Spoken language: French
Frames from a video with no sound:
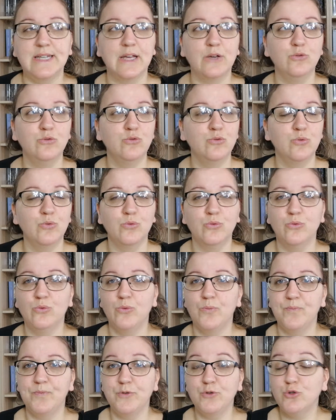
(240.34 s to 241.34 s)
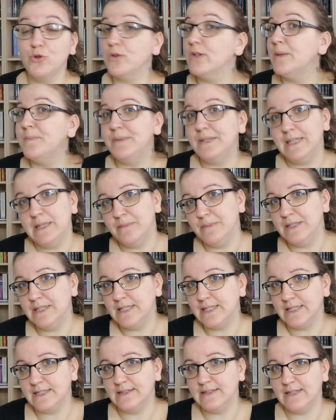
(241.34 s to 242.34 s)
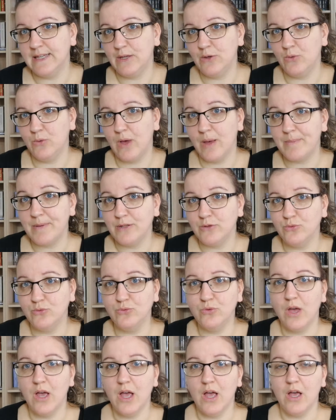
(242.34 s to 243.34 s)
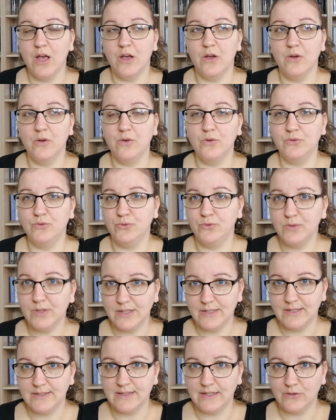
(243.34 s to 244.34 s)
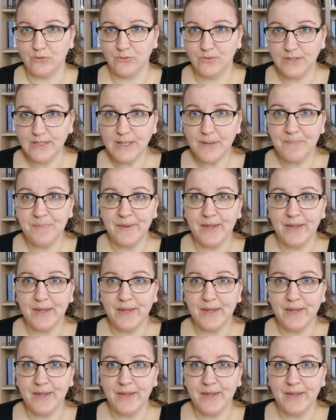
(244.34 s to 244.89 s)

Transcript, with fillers: il y a une, une genre d'épidémie qui s'est euh, abattue sur les États-Unis